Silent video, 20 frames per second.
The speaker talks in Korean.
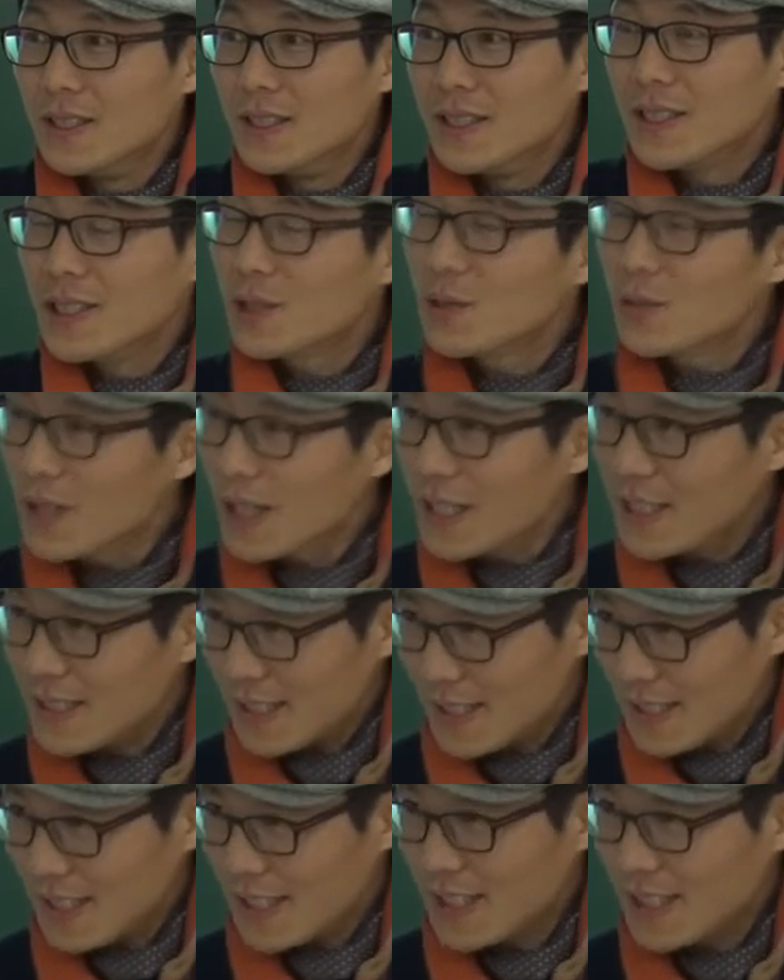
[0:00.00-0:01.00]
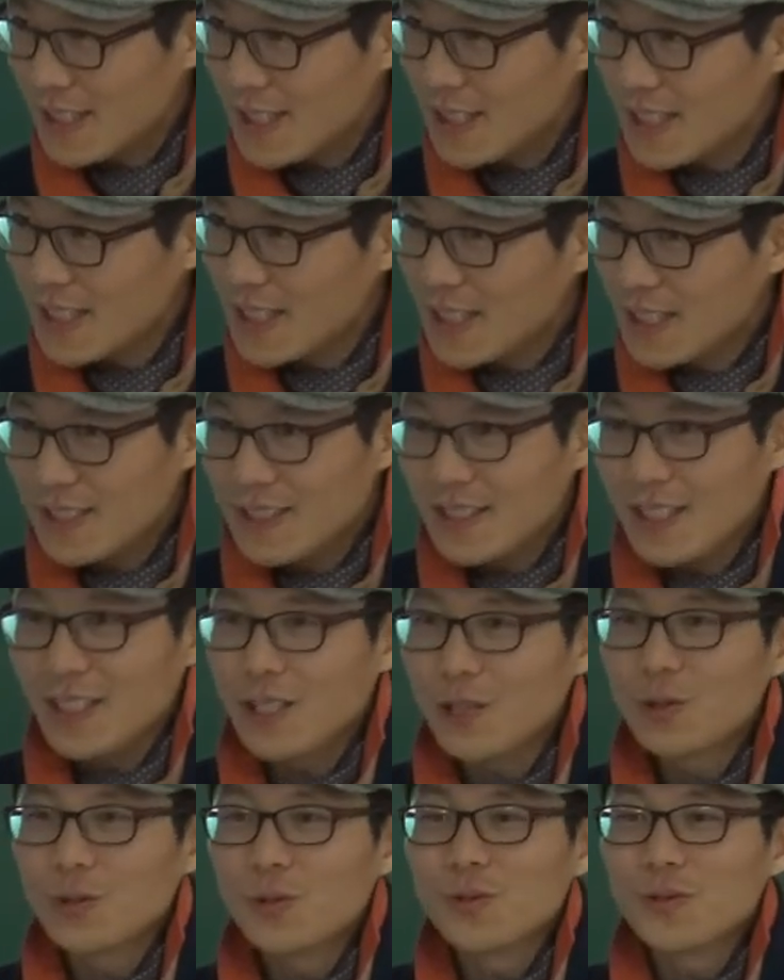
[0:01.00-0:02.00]
쉬운 것 같지? 근데
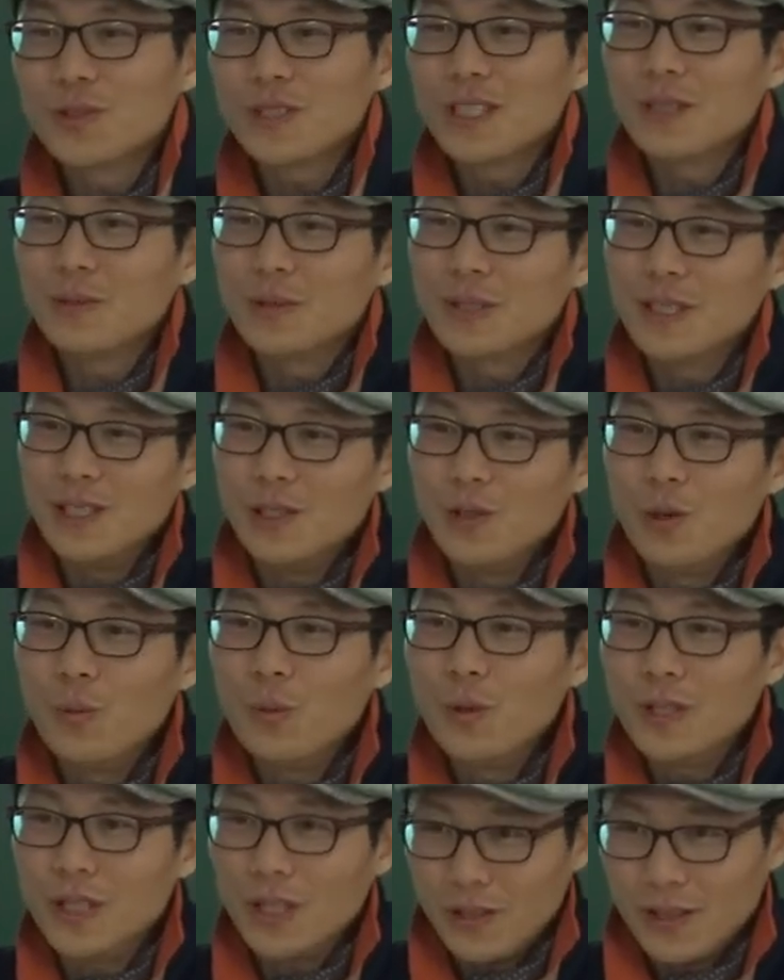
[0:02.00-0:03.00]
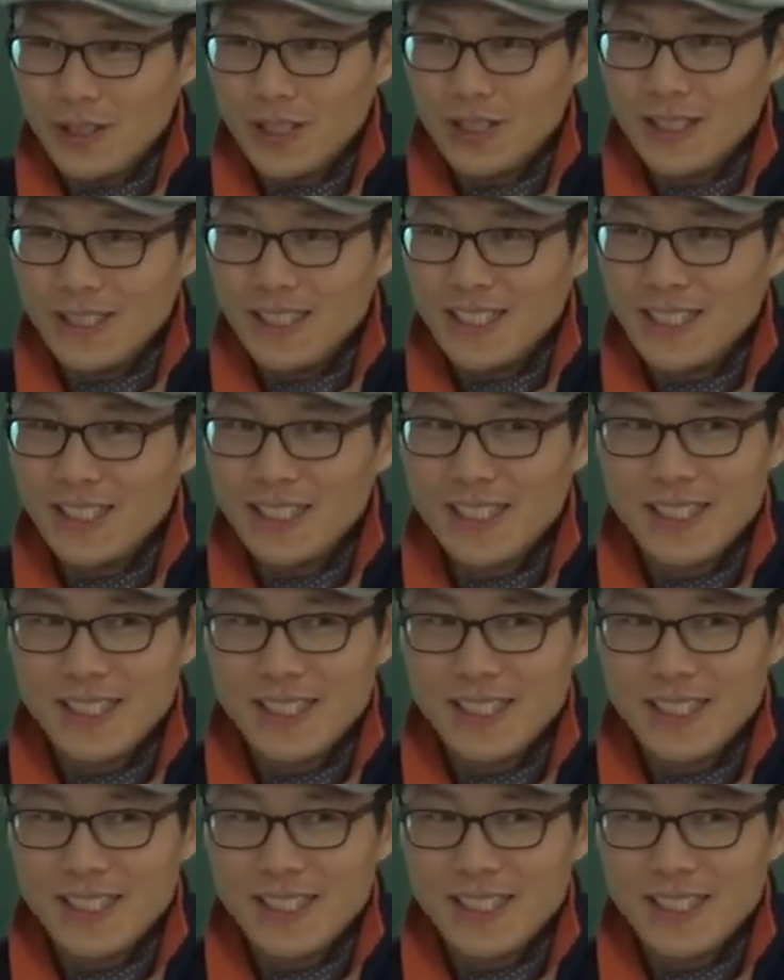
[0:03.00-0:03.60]
이게 수능 시험에서 일곱 번 나왔던 거지.